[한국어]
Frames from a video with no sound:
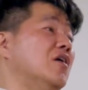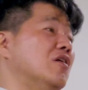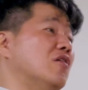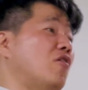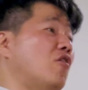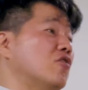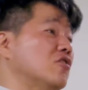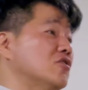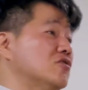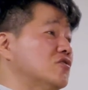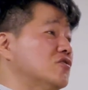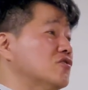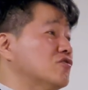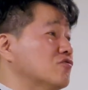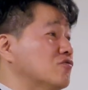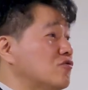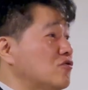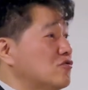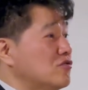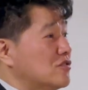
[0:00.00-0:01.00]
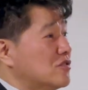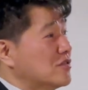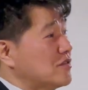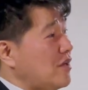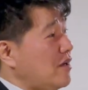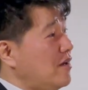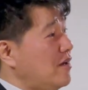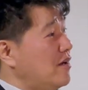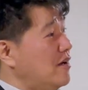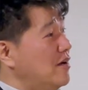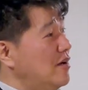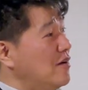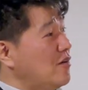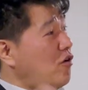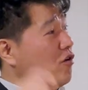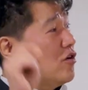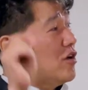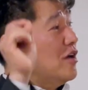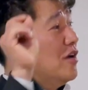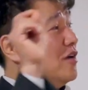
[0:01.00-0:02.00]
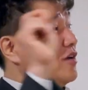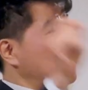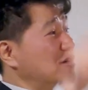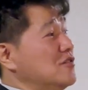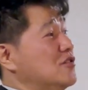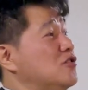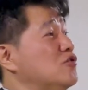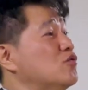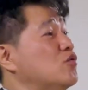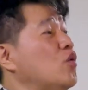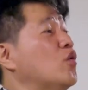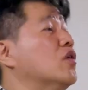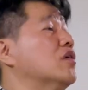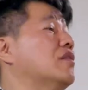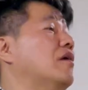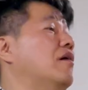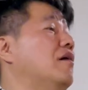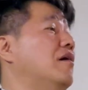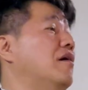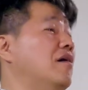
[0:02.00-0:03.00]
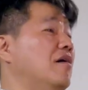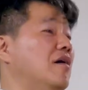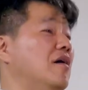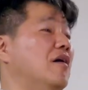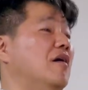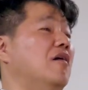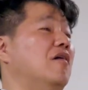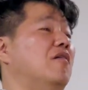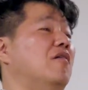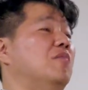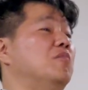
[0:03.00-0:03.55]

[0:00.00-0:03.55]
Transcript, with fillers: 거기 시주 그릇에 거기 시주통에다가 어,